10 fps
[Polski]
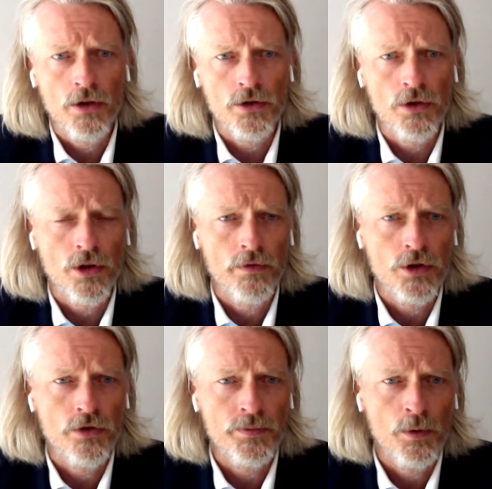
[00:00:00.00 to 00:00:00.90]
y,
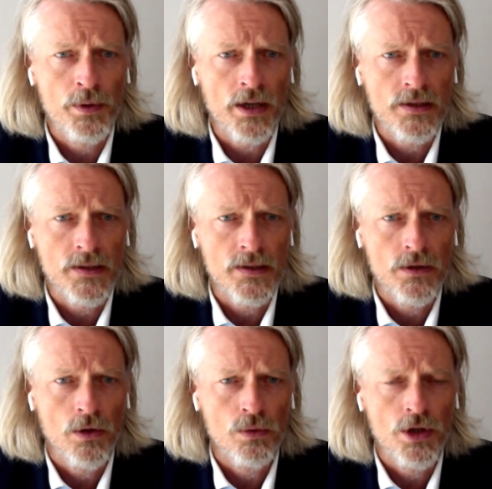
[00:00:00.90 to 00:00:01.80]
rządowych, czy współpracy
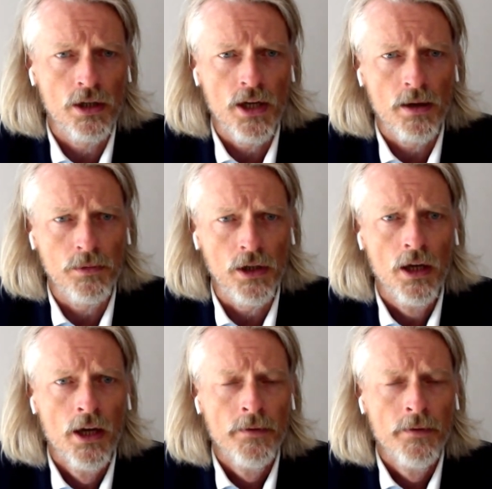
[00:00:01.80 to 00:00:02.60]
z uczelniami,